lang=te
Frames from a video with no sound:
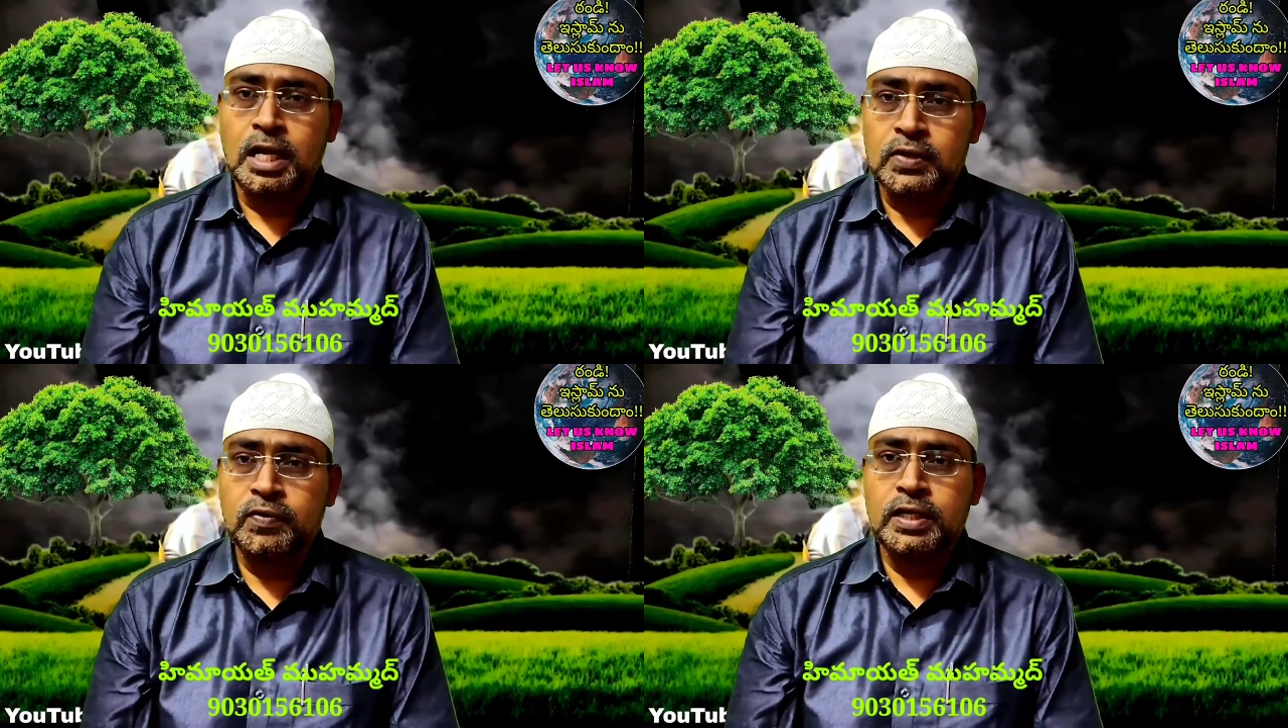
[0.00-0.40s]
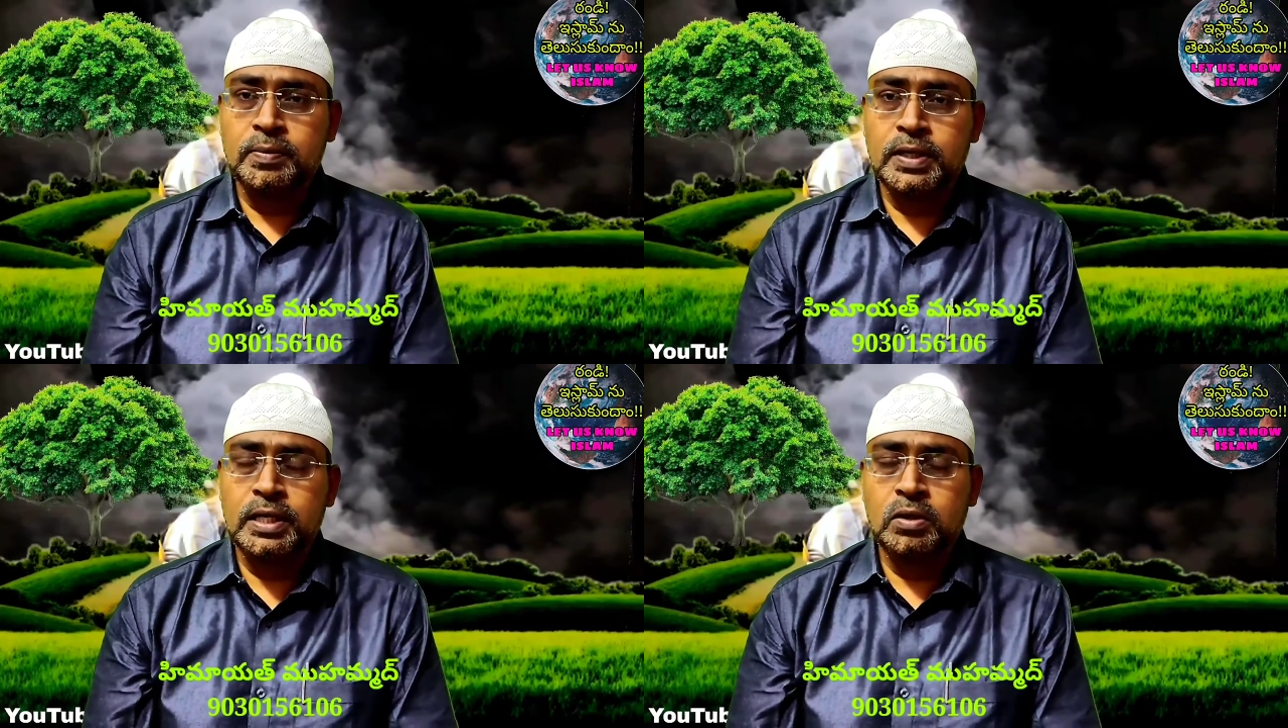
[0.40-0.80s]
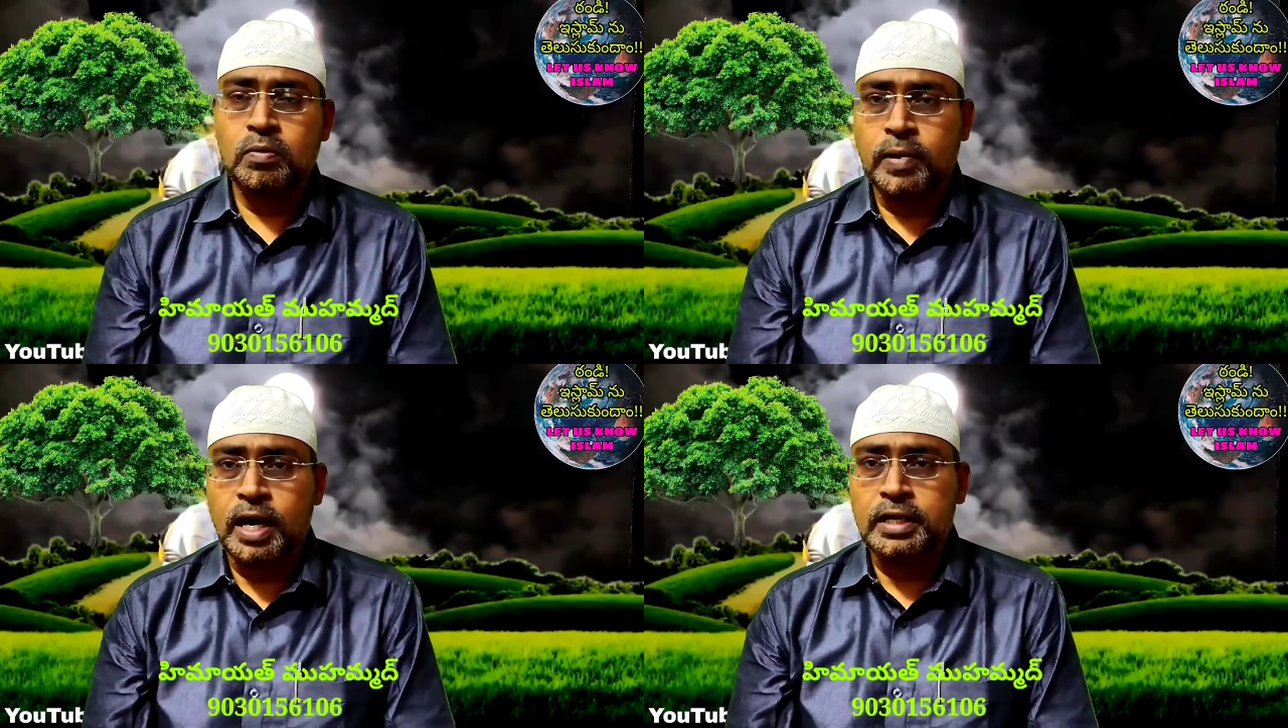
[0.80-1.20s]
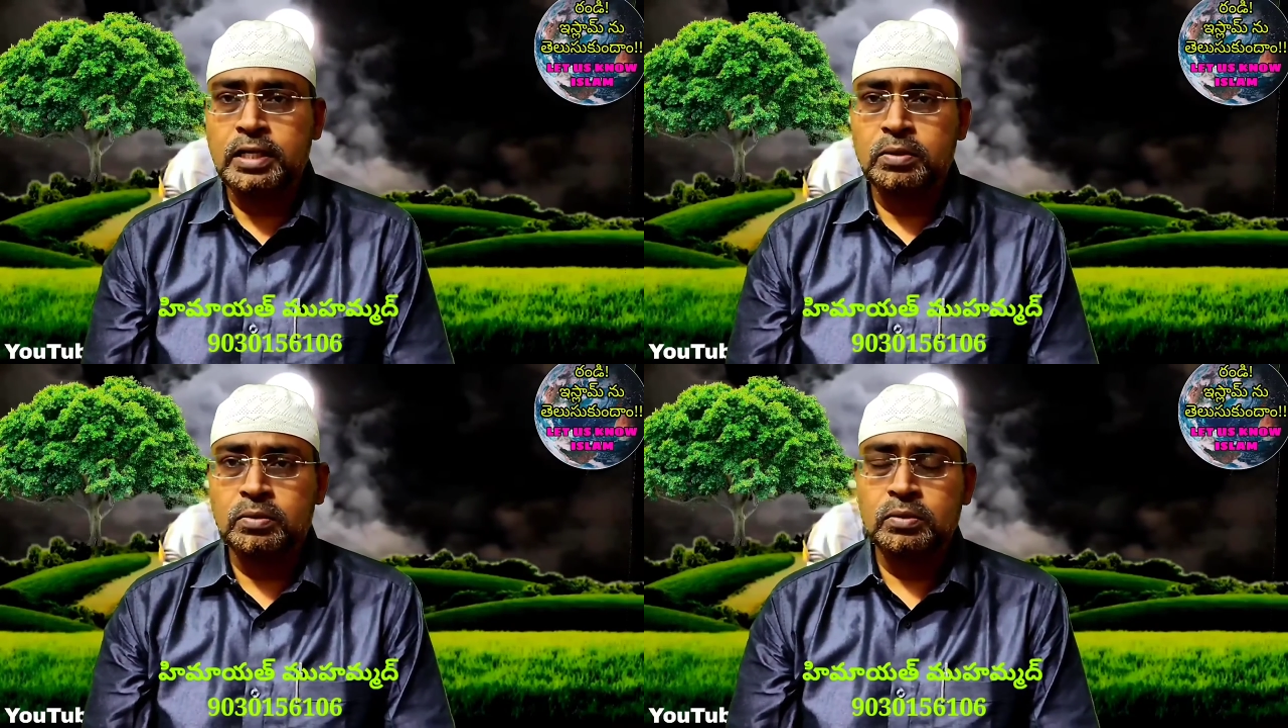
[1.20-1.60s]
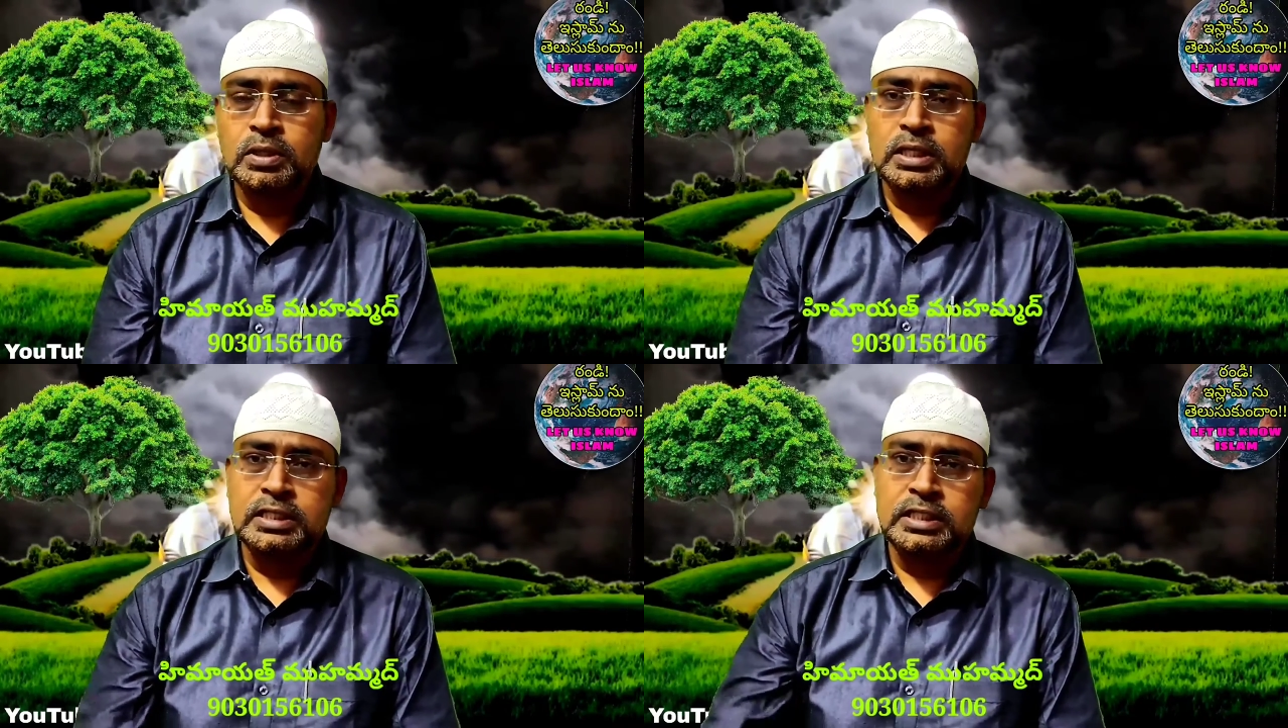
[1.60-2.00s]
అటువంటి బిడ్డను భార్యను
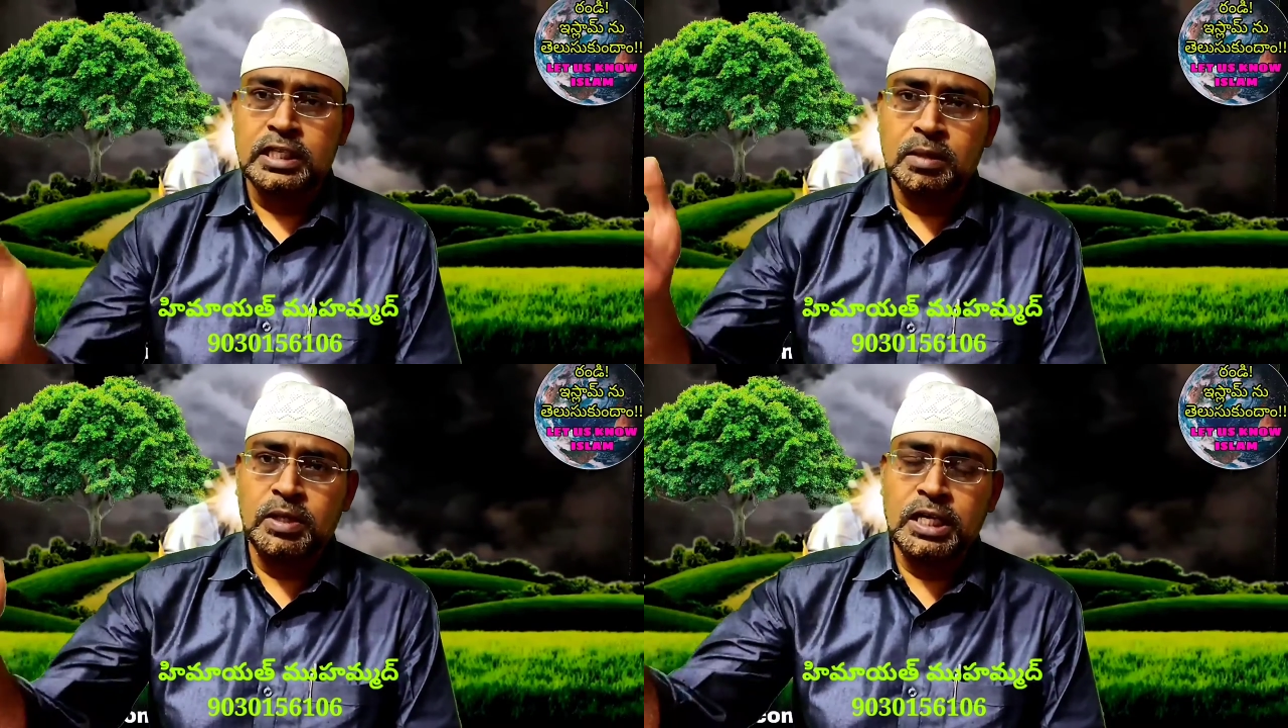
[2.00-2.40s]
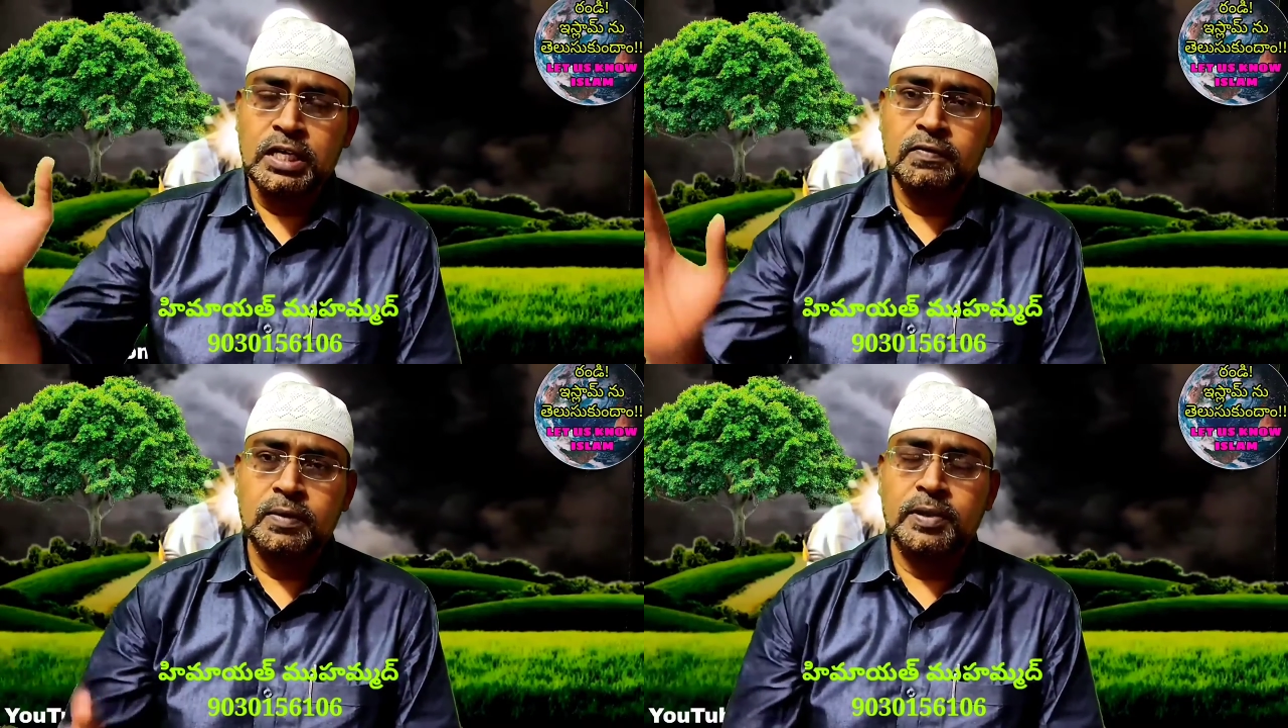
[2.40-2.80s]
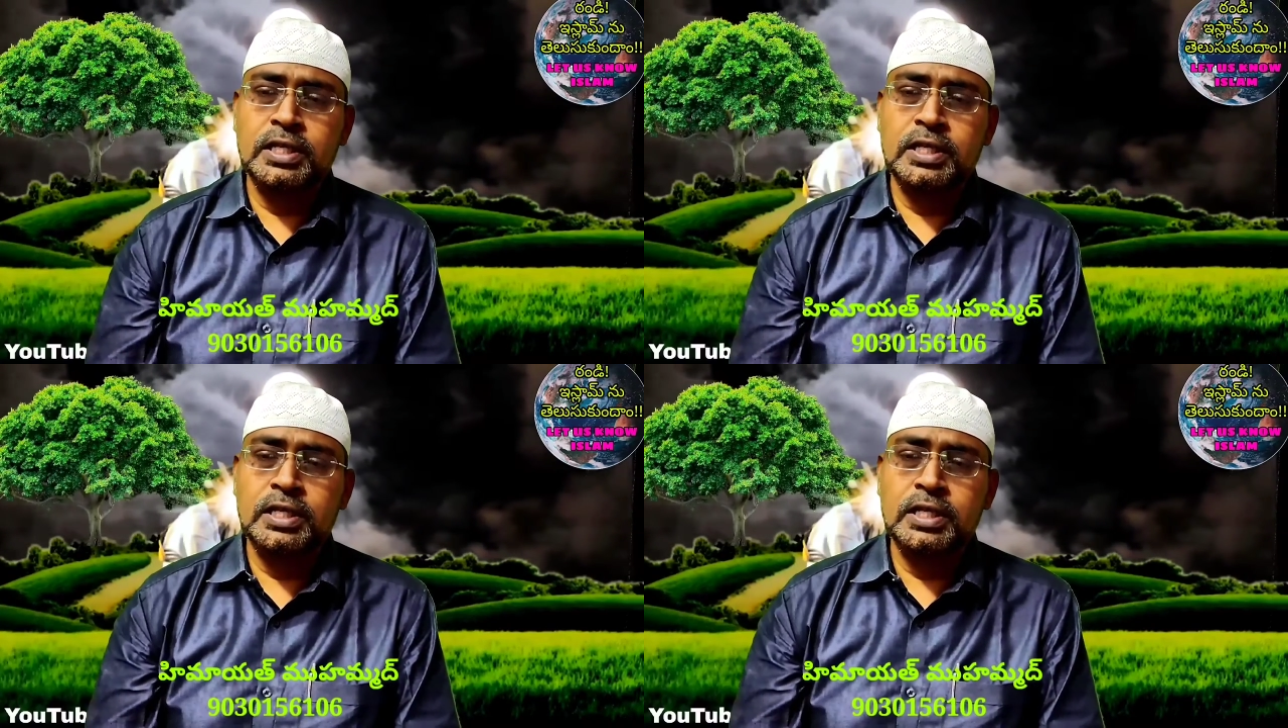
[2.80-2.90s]
జనములైనటువంటి లేనటువంటి